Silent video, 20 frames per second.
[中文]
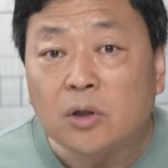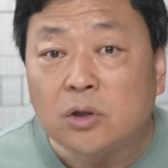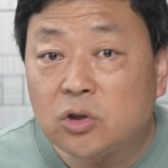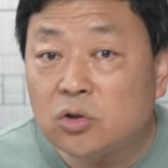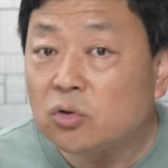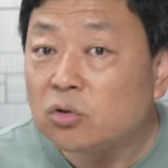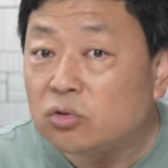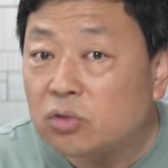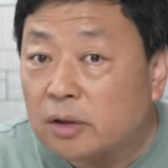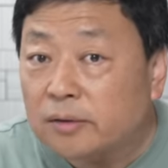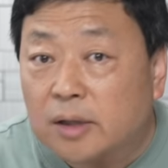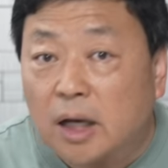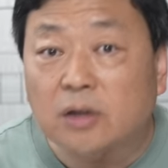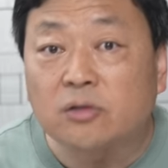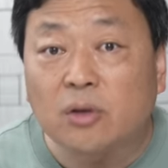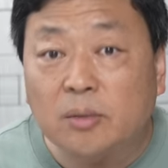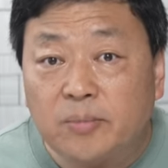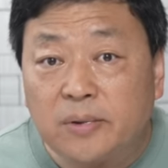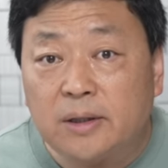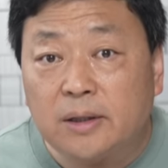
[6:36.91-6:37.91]
就算大
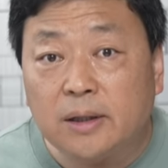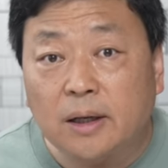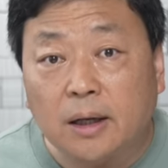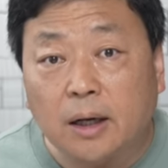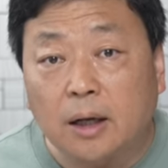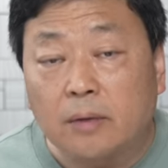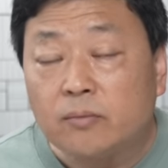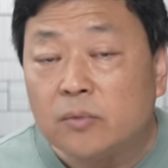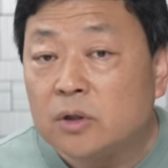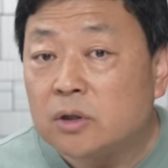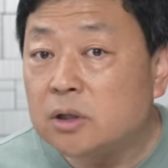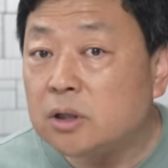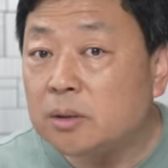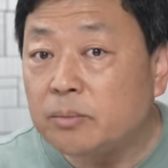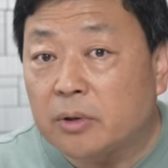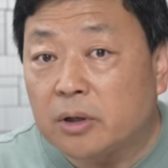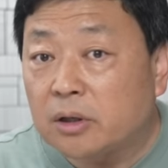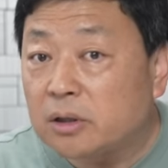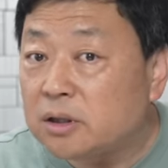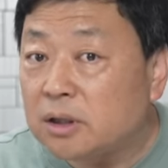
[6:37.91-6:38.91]
学毕业了，基
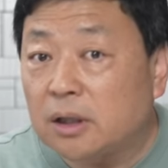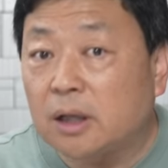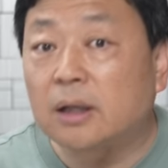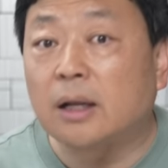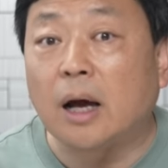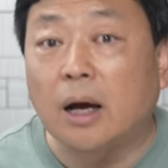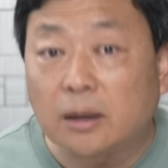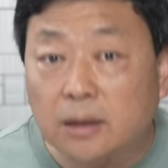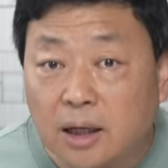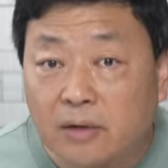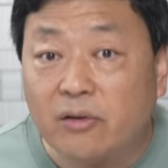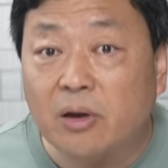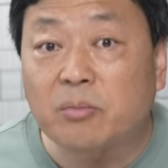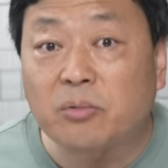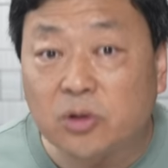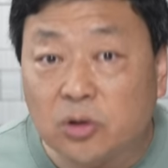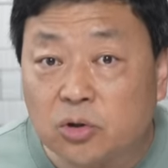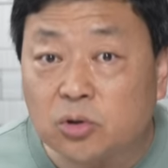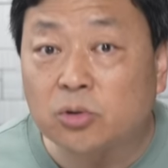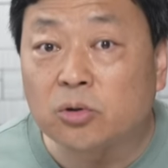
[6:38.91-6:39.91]
本上现在哪个单位
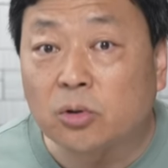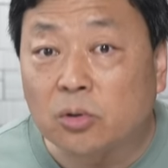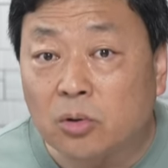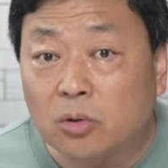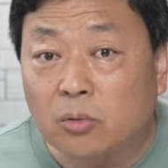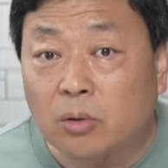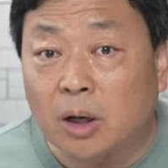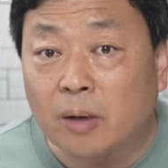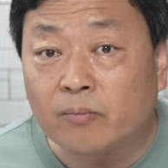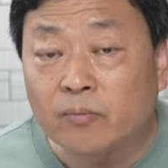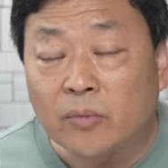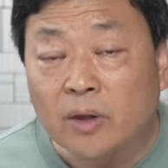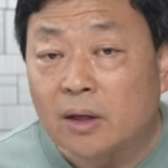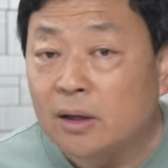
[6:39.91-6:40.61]
不是九九六啊？